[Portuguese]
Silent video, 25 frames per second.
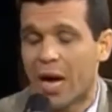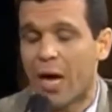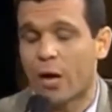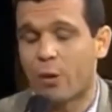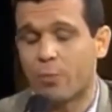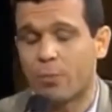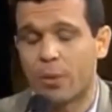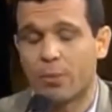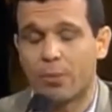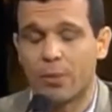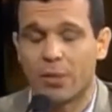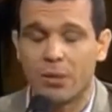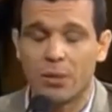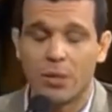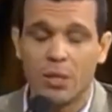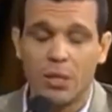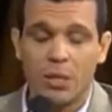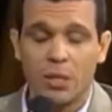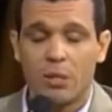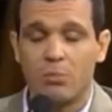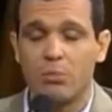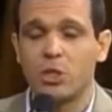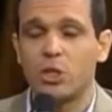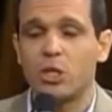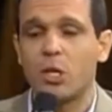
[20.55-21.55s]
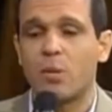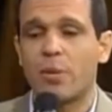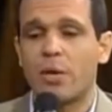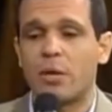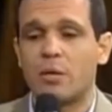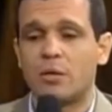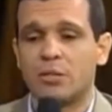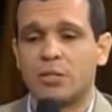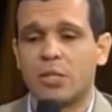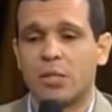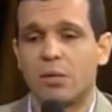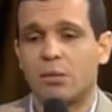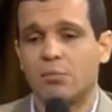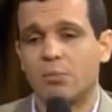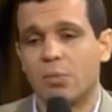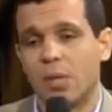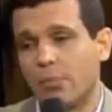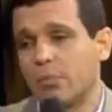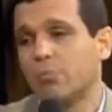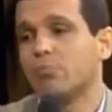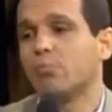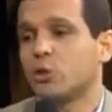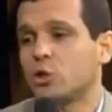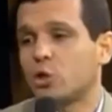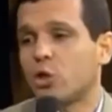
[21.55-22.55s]
caro para mim. Me chamaram de.
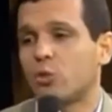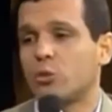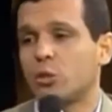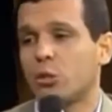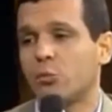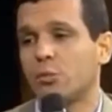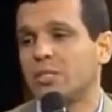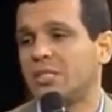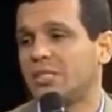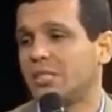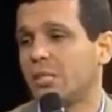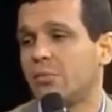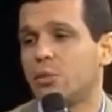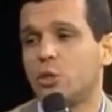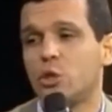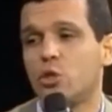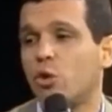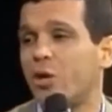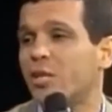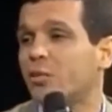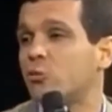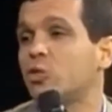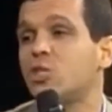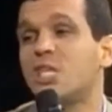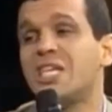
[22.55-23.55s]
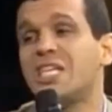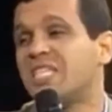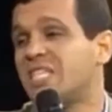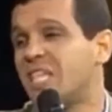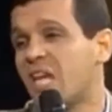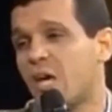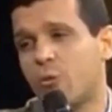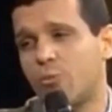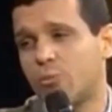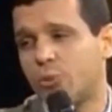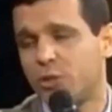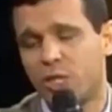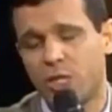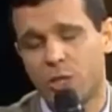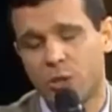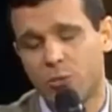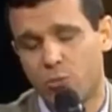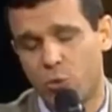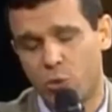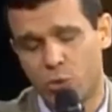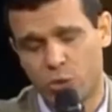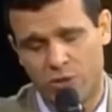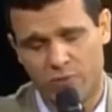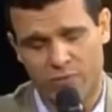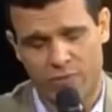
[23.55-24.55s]
Mesmo o pessoal me chamando de semi-idiota, eu tirei 0%
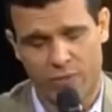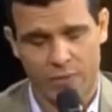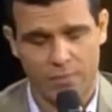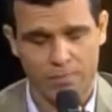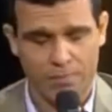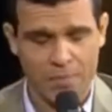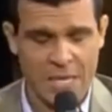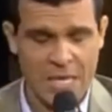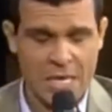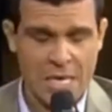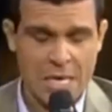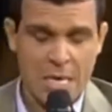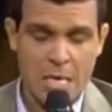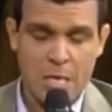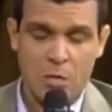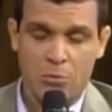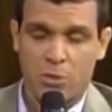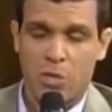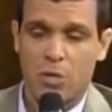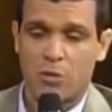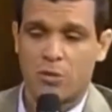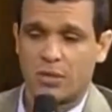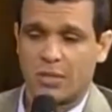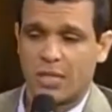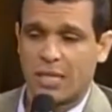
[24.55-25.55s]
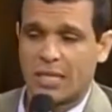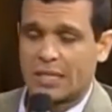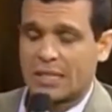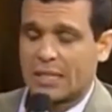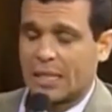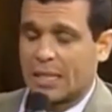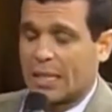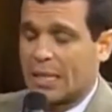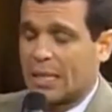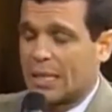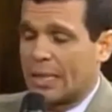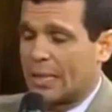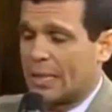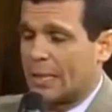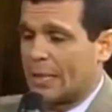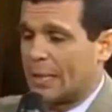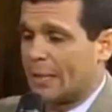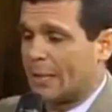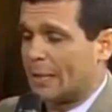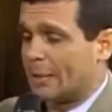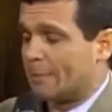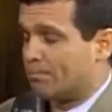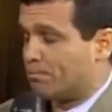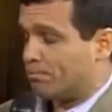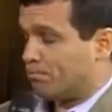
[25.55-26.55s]
de bolsa, enfim. O que acontece?
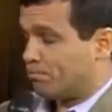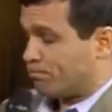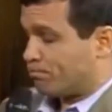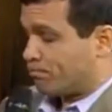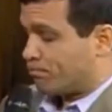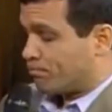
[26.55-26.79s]
Ah.